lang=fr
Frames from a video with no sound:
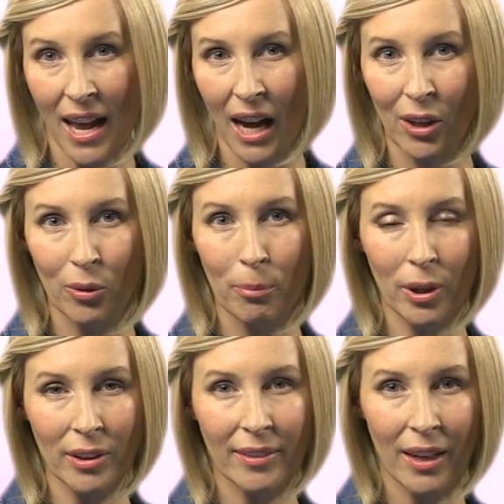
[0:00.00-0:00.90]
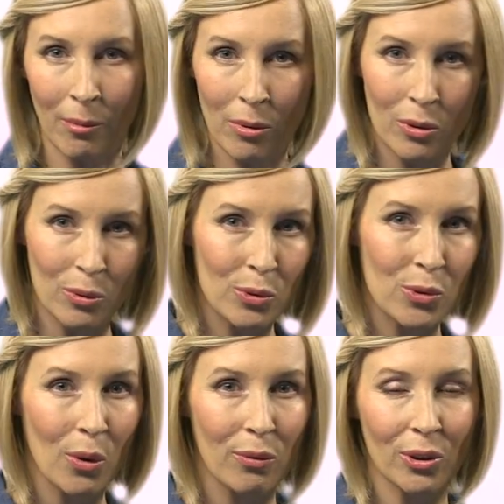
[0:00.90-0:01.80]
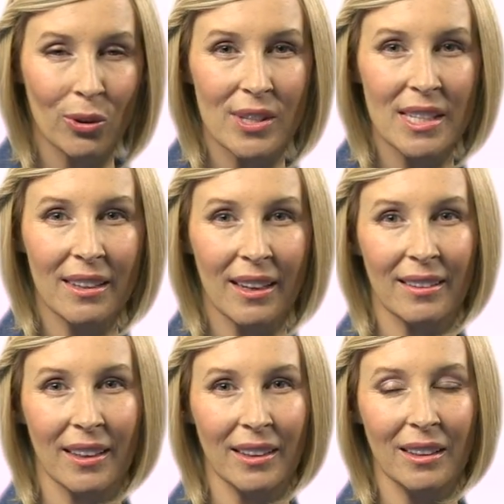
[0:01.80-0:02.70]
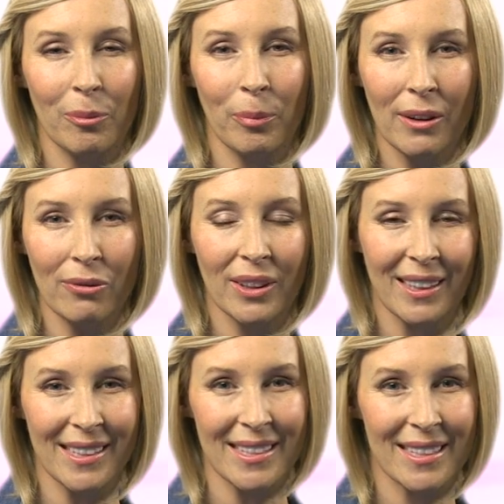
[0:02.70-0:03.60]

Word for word: à une bonne table ou sur votre site internet préféré.